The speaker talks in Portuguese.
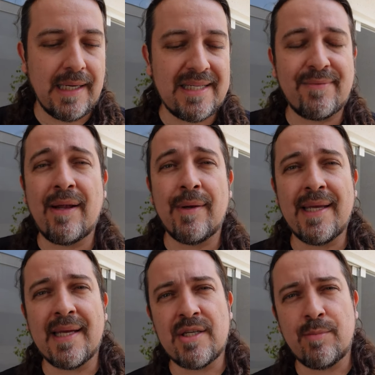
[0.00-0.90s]
Porque eles falam
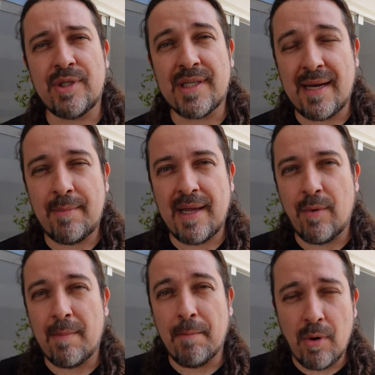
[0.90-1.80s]
aqui que a jabuticaba é
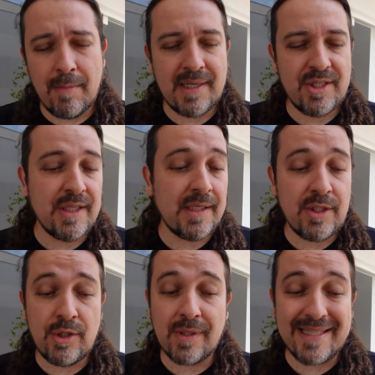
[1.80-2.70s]
uma bomba de
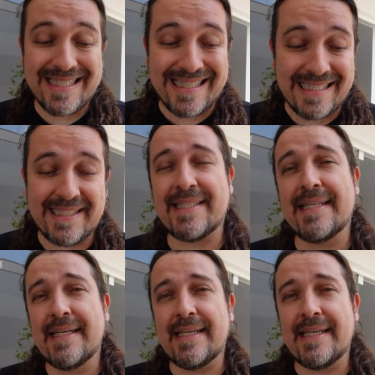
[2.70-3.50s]
antioxidantes.